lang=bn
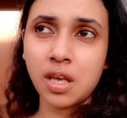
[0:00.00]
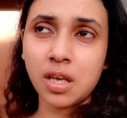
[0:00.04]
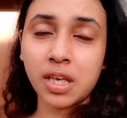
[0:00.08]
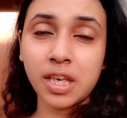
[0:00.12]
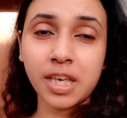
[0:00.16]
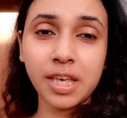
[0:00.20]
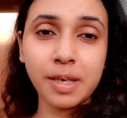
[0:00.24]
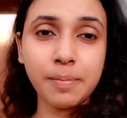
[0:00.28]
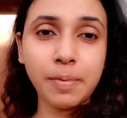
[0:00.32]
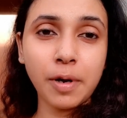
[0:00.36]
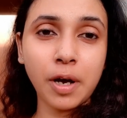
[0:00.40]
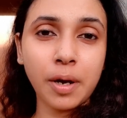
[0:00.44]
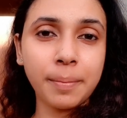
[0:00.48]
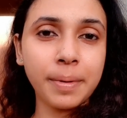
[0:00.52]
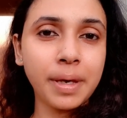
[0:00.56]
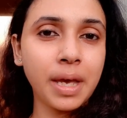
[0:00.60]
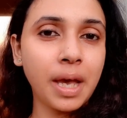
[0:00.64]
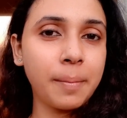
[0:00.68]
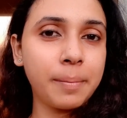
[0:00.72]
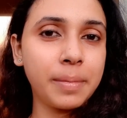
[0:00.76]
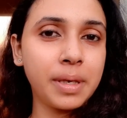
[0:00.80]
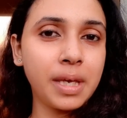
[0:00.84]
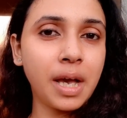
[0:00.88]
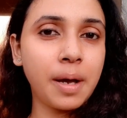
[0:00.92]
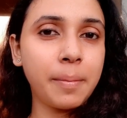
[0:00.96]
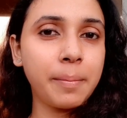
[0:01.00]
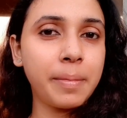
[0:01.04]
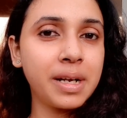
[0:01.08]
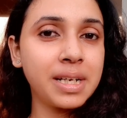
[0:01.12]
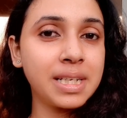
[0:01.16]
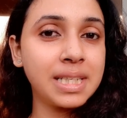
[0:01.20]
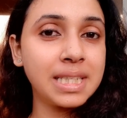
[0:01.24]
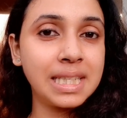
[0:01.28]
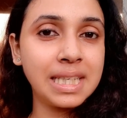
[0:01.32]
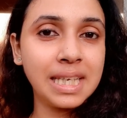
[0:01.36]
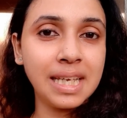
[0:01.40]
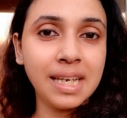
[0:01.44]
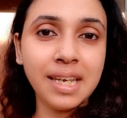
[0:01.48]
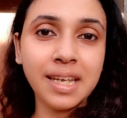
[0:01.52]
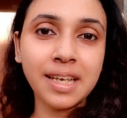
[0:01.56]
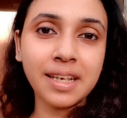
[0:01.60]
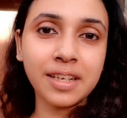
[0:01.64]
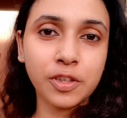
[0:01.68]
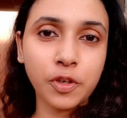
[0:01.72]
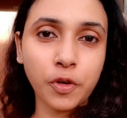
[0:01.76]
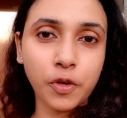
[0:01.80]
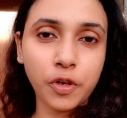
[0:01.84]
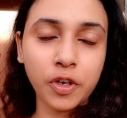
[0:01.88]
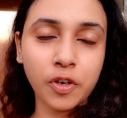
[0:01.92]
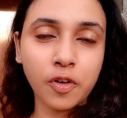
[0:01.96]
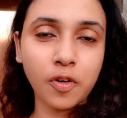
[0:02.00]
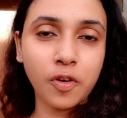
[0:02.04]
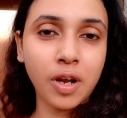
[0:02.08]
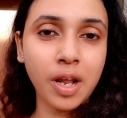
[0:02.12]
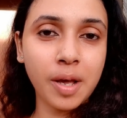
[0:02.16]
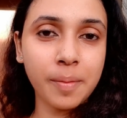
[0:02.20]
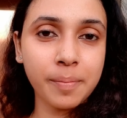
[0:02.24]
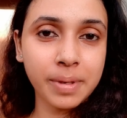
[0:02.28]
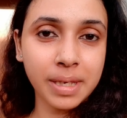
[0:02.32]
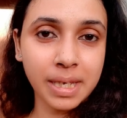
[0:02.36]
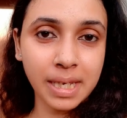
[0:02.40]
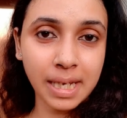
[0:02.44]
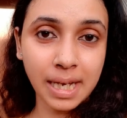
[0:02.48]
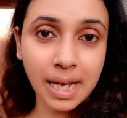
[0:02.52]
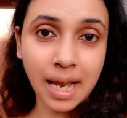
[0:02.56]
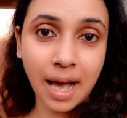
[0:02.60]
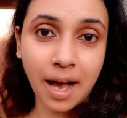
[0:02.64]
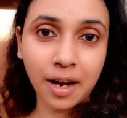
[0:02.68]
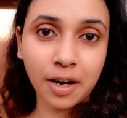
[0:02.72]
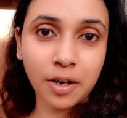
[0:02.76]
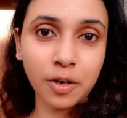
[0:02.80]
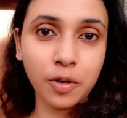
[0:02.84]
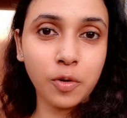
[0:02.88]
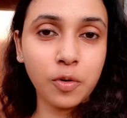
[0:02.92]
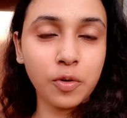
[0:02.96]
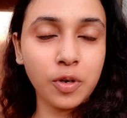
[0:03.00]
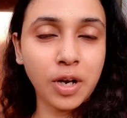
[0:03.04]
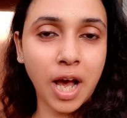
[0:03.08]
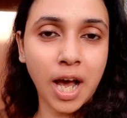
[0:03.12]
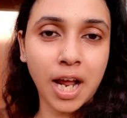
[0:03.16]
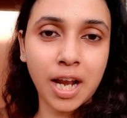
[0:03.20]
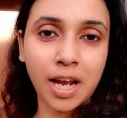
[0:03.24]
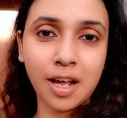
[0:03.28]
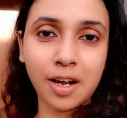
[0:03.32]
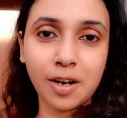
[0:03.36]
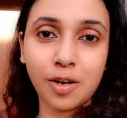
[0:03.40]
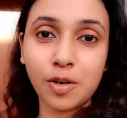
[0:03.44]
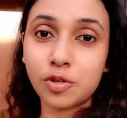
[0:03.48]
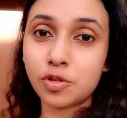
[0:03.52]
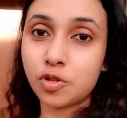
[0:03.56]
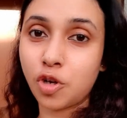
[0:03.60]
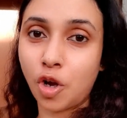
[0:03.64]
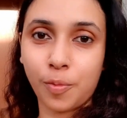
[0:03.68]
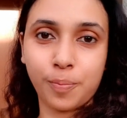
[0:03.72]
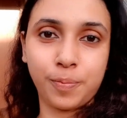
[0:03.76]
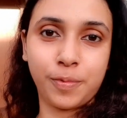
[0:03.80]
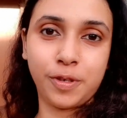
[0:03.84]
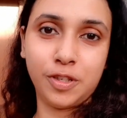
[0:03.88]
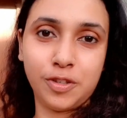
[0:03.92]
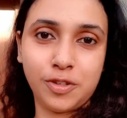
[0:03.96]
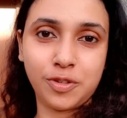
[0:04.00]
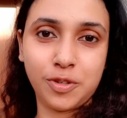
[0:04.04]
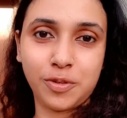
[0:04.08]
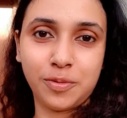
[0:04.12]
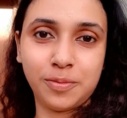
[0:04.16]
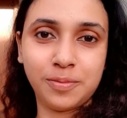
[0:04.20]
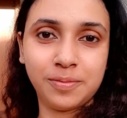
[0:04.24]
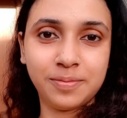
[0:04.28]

কিভাবে আমি আমার সিলিং তৈরি করলাম কি লাগলো না লাগলো সব কিছু